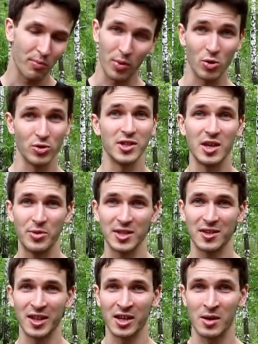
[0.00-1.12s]
похудеть на 5
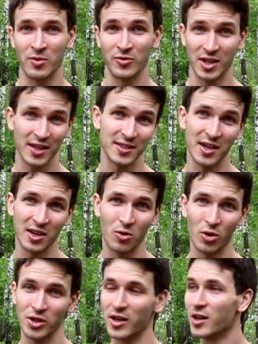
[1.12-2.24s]
килограммов до конца
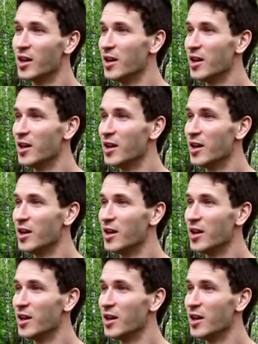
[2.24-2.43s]
года,